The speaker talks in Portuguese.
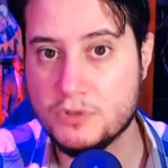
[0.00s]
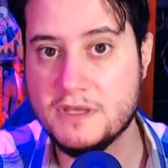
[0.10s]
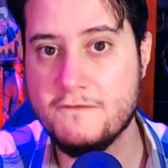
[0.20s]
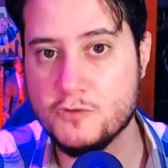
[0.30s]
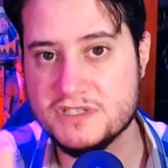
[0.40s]

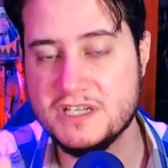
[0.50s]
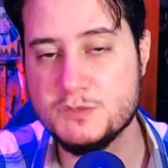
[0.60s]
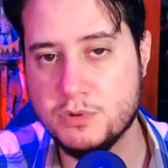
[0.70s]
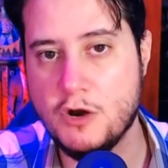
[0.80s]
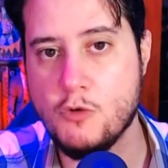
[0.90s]
porque você
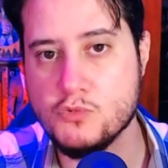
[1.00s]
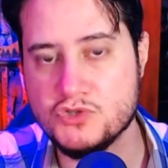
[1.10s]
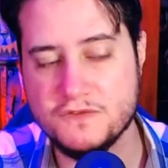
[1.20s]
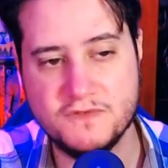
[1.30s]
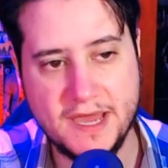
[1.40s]
explorar o
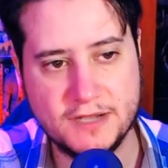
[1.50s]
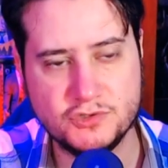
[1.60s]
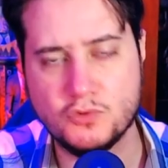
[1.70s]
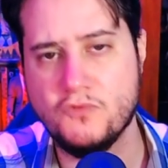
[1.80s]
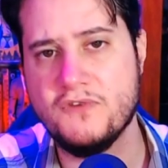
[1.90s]

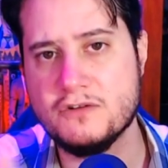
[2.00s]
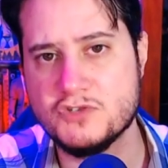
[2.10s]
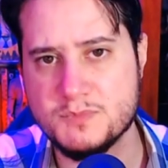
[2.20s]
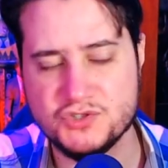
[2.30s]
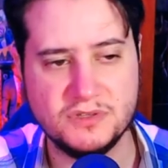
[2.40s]
multiverso com
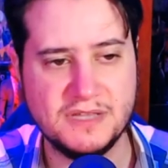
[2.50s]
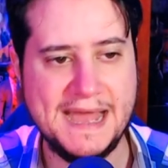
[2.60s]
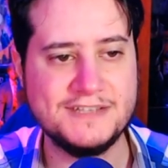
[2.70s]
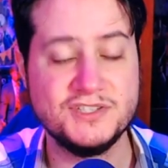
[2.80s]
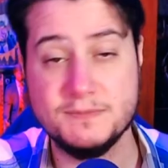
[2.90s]
vários
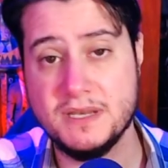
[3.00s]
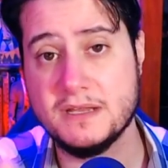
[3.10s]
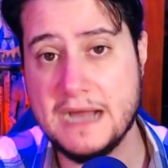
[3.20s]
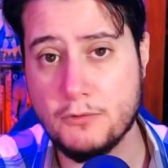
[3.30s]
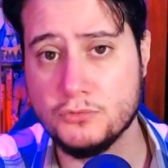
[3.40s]
personagens e
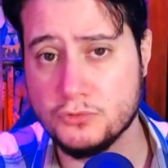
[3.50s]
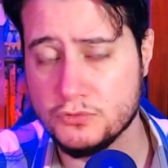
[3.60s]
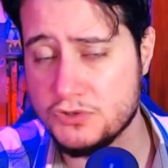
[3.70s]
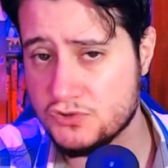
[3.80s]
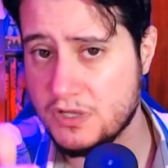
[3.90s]
brincar com
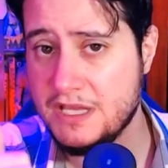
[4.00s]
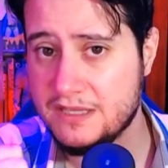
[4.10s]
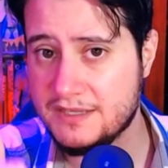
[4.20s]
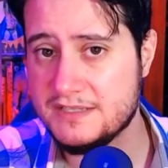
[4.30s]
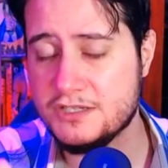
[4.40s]
tudo isso
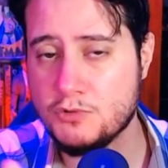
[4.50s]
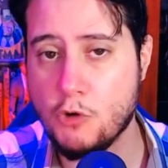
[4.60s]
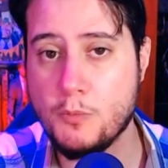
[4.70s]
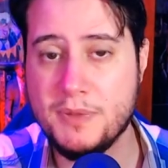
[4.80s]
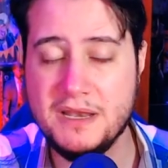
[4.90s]
tem sido
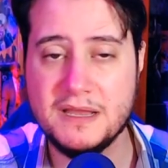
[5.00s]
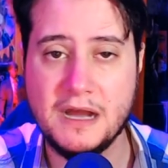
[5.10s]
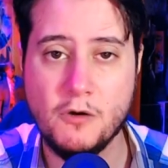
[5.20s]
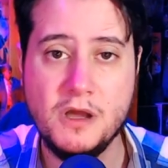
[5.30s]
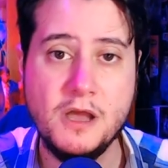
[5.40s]
algo bem
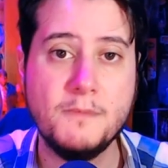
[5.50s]
legal.